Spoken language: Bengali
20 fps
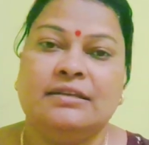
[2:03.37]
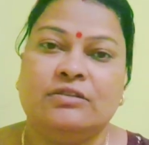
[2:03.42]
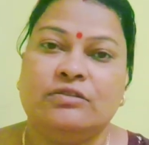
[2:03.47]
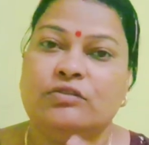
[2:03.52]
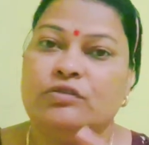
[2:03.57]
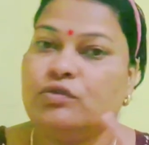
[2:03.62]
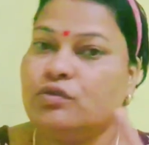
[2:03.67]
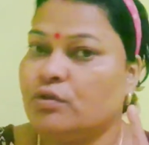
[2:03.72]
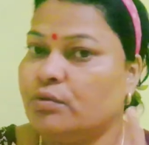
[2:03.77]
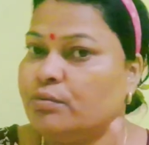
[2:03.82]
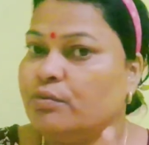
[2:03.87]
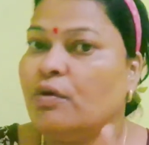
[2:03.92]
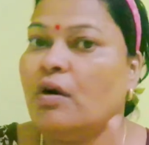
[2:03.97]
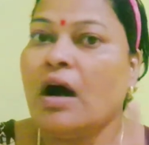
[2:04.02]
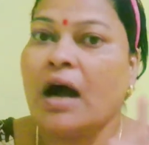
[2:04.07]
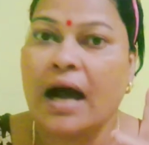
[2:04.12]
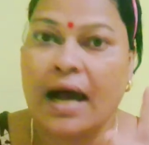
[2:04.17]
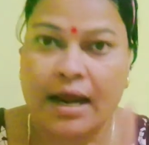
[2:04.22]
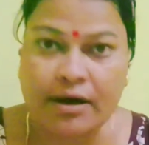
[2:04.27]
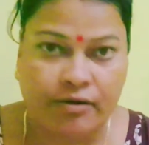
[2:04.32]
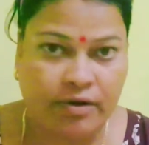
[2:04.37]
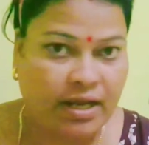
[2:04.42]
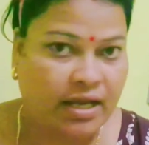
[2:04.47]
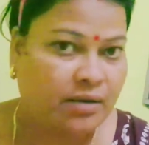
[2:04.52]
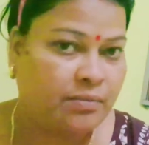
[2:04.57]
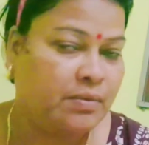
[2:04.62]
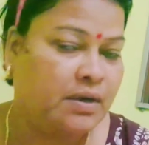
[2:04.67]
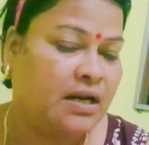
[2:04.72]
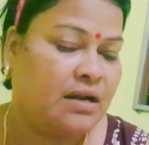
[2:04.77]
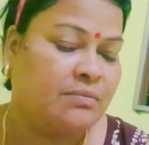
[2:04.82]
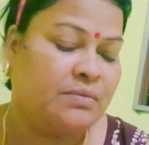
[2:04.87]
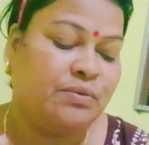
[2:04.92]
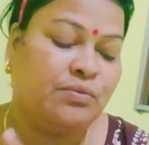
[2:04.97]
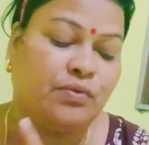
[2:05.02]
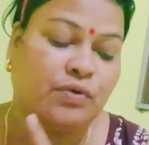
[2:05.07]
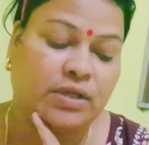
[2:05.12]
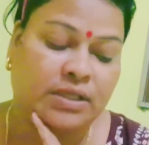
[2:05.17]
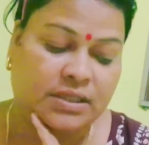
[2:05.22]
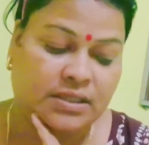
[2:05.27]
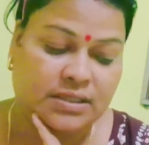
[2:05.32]
কিন্তু তবুও আরও একবার আমি
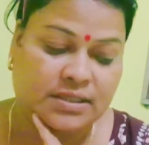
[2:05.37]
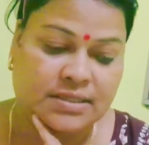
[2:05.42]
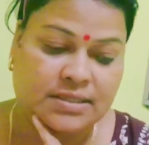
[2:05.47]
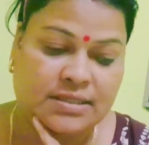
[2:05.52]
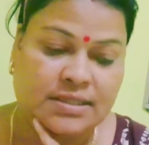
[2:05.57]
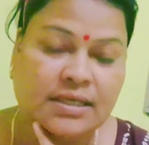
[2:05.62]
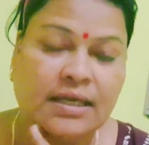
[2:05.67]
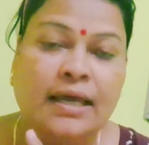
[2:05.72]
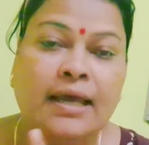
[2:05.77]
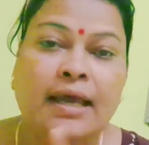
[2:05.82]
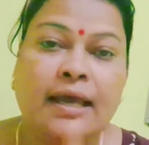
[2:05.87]
বলে দিচ্ছি